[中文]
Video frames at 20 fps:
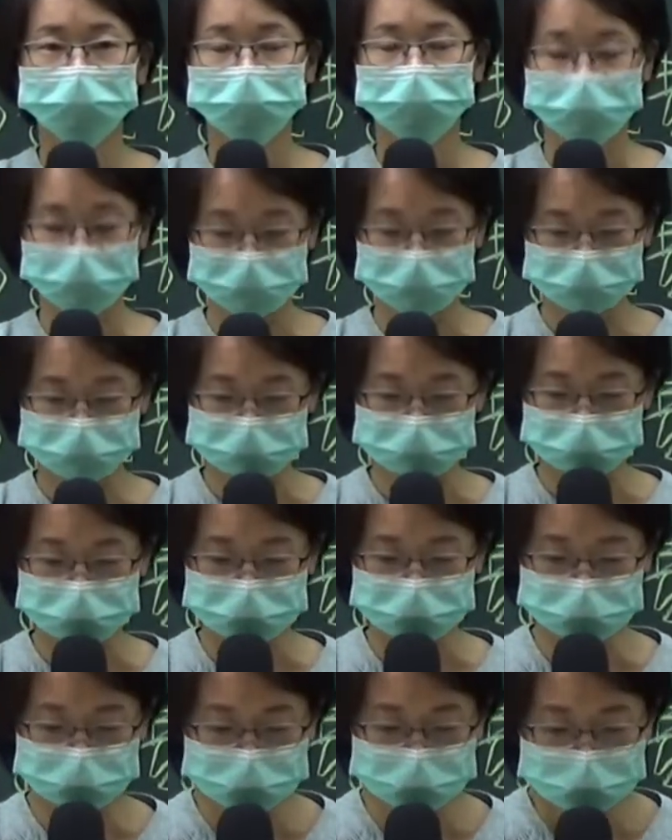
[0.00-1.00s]
你要负责
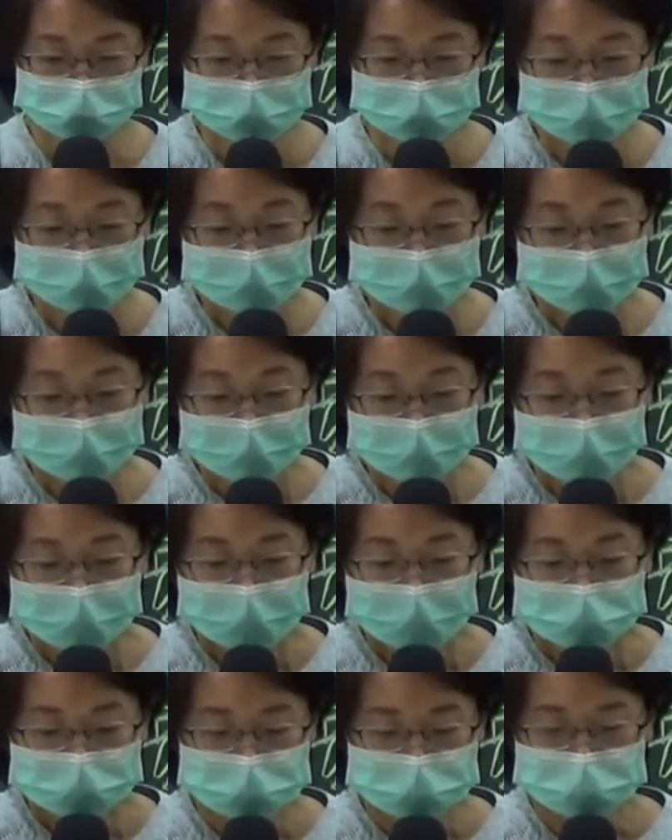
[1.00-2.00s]
任。
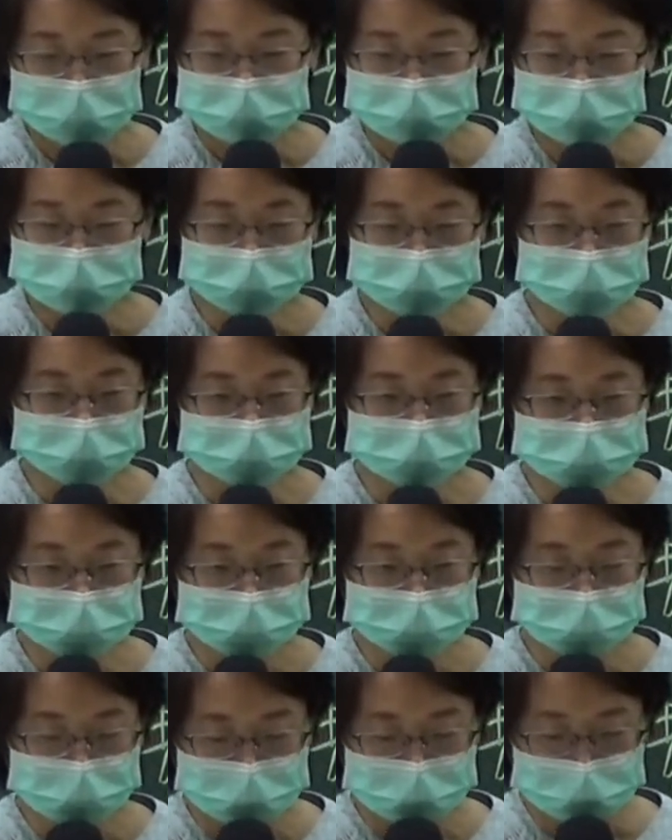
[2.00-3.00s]
第二个目的地交
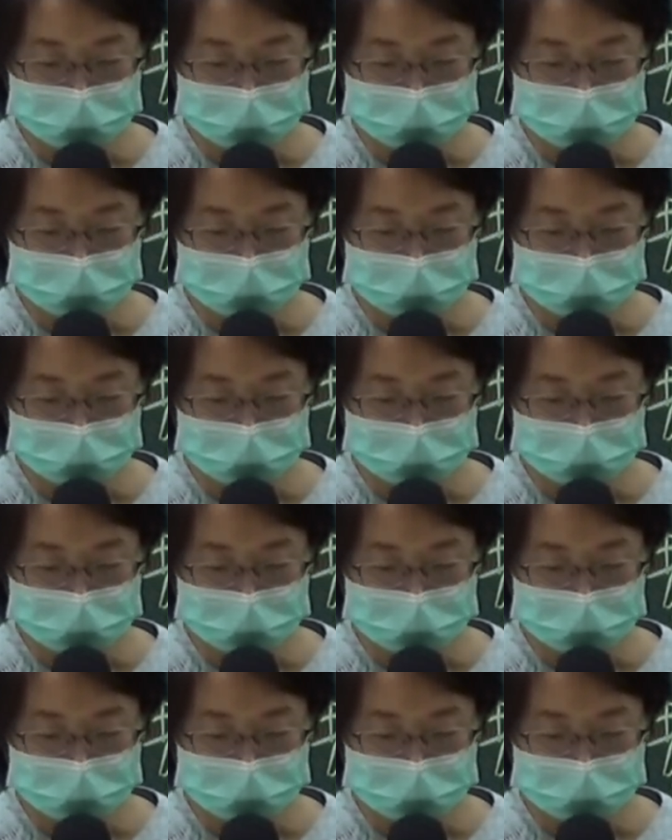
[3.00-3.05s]
货